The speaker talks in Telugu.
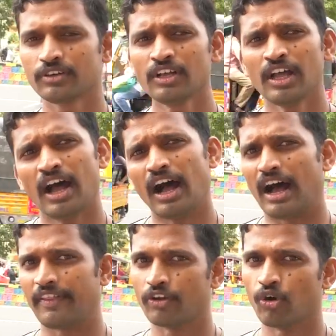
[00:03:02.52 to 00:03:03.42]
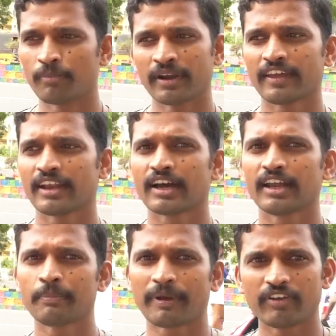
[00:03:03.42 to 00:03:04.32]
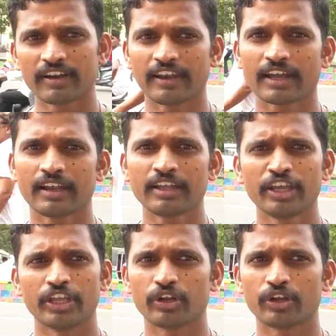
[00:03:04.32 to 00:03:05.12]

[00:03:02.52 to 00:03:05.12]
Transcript: లేదు అది గవర్నమెంట్దైనా కానీ ప్రైవేట్దైనా కానీ